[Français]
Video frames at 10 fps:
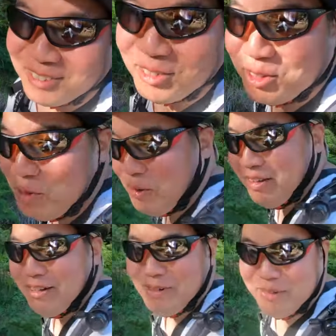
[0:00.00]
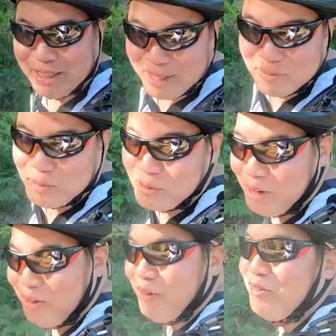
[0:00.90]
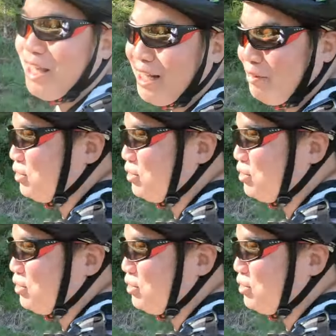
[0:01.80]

donc je préserve ma batterie pour pouvoir en revenir à la